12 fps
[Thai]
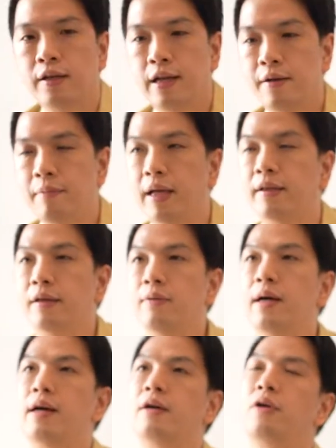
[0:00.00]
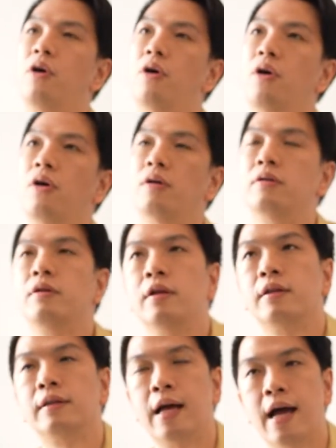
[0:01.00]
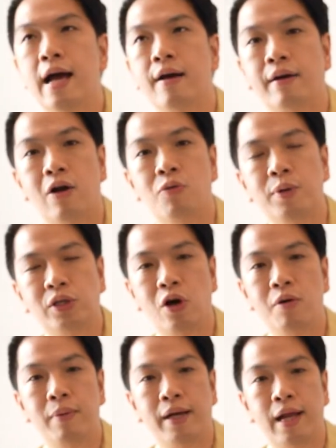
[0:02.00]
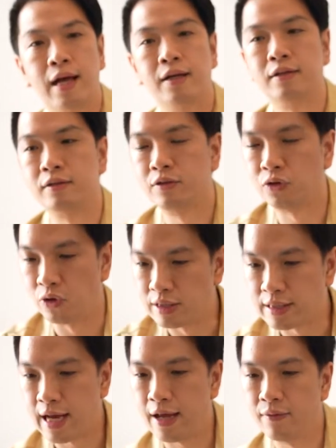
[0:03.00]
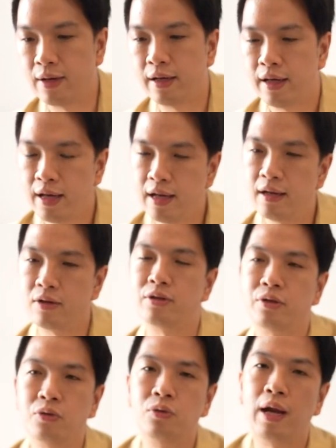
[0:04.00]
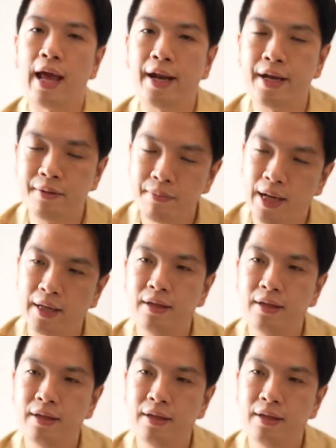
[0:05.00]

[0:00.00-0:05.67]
นั่นหมายถึงว่าก็ถ้าเราไม่ต้องมานั่งสนใจว่า เอ๊ะเราจะดูแลได้ไหม